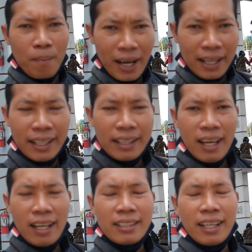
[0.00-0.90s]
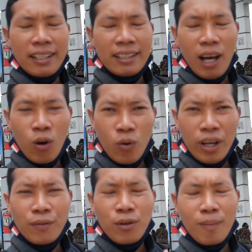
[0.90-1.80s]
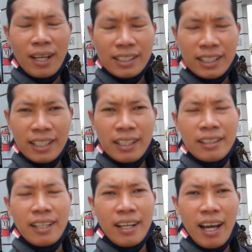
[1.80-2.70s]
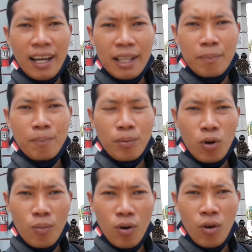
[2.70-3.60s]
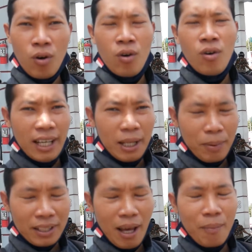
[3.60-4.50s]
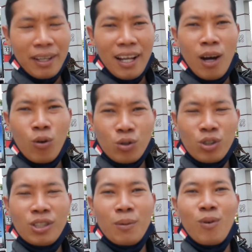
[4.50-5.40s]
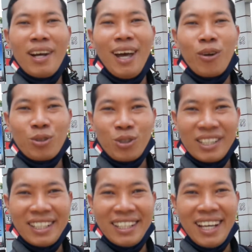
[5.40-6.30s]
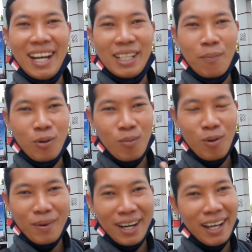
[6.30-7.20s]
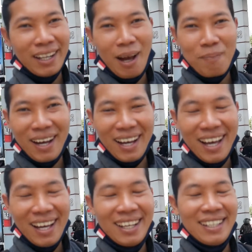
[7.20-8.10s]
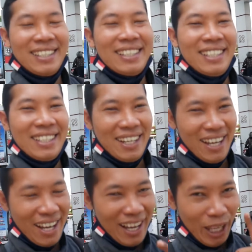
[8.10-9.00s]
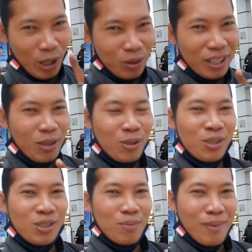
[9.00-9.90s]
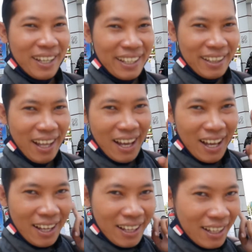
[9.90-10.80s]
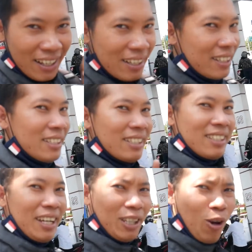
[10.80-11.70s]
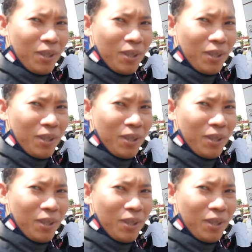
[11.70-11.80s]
Mari kita cari tahu informasi terkait promo dari Pertamina khusus di bulan Agustus ini. Ada promo menarik apakah? Nah ikuti terus, mari kita cari tahu